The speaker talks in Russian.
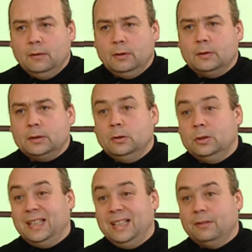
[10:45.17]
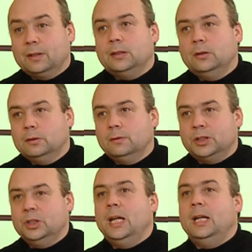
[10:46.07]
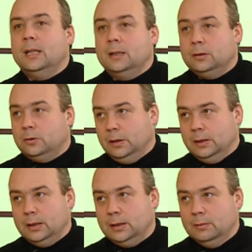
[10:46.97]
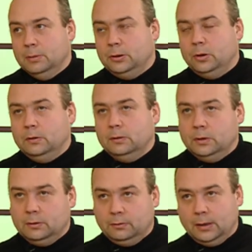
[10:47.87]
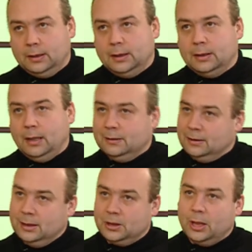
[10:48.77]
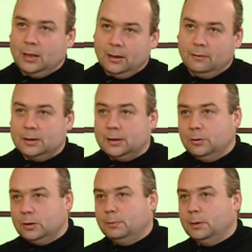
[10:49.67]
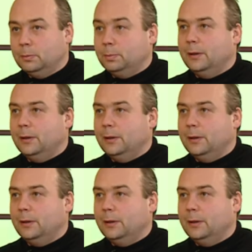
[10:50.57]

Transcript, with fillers: В Евросоюзе Евросоюз важнее суверенитета Молдовы, вот как-то так. Сначала Евросоюза, а под...